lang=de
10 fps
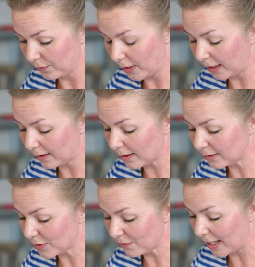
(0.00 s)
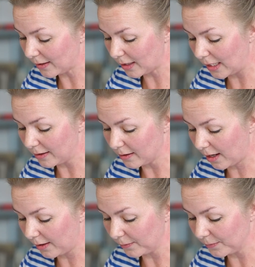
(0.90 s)
Er geht nach dem zweiten Klingeln
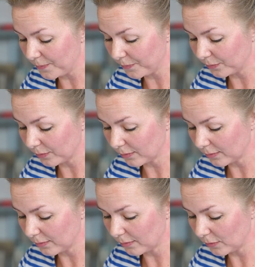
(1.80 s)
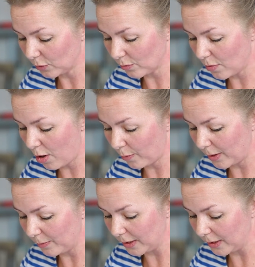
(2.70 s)
ran. Guten Morgen, mein